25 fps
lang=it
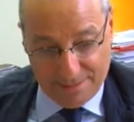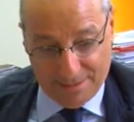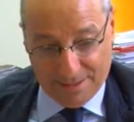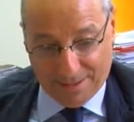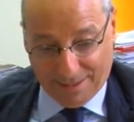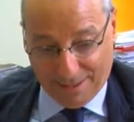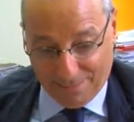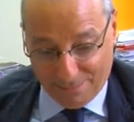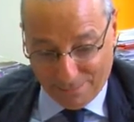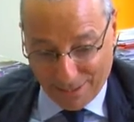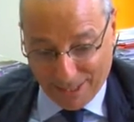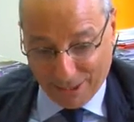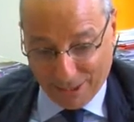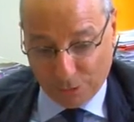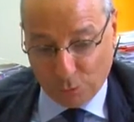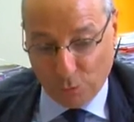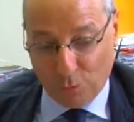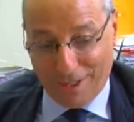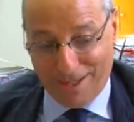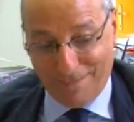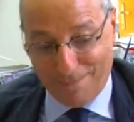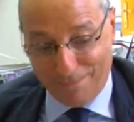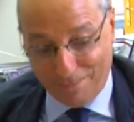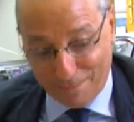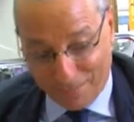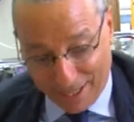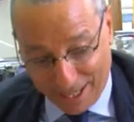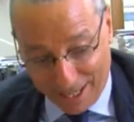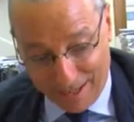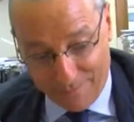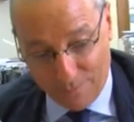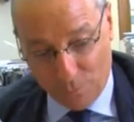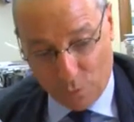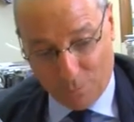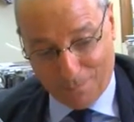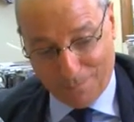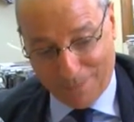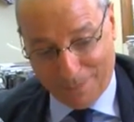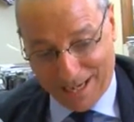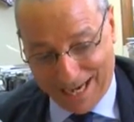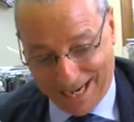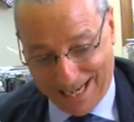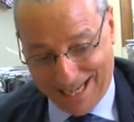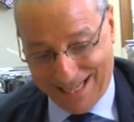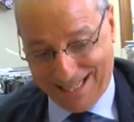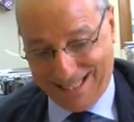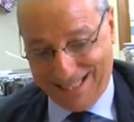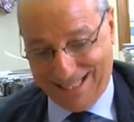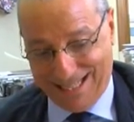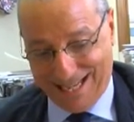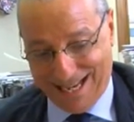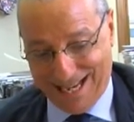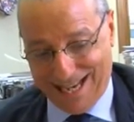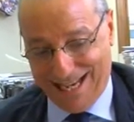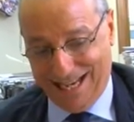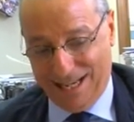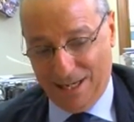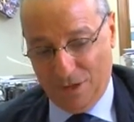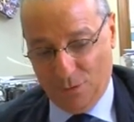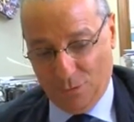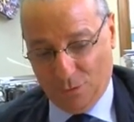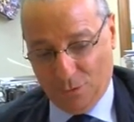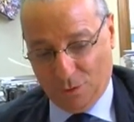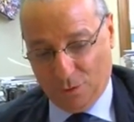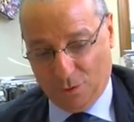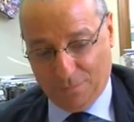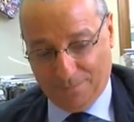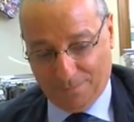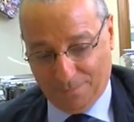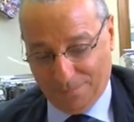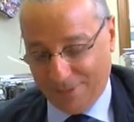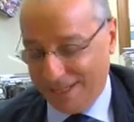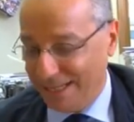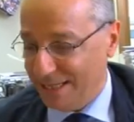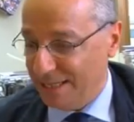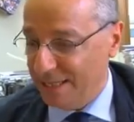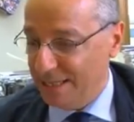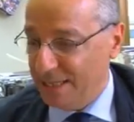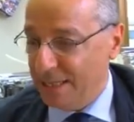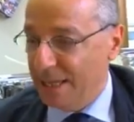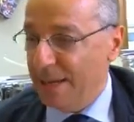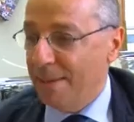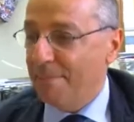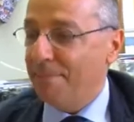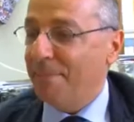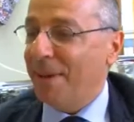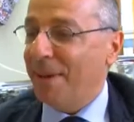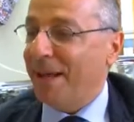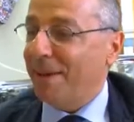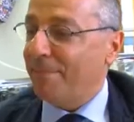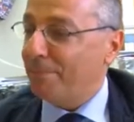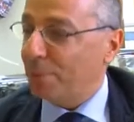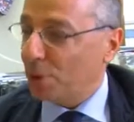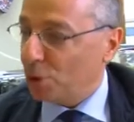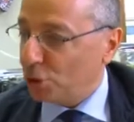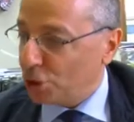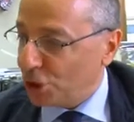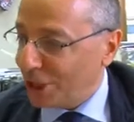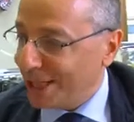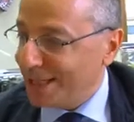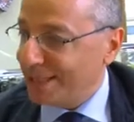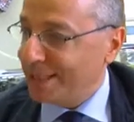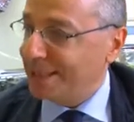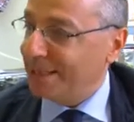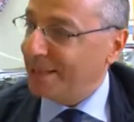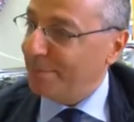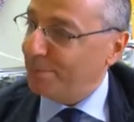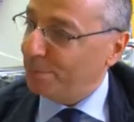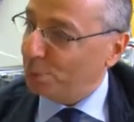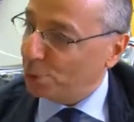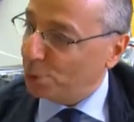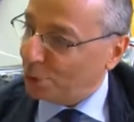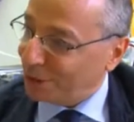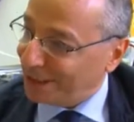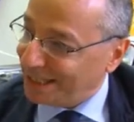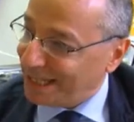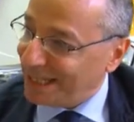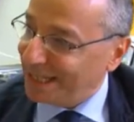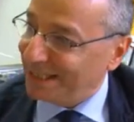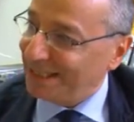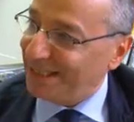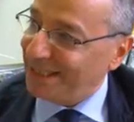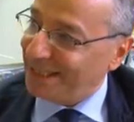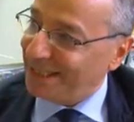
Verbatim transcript: ripeto, il primo paese in Europa per processi portati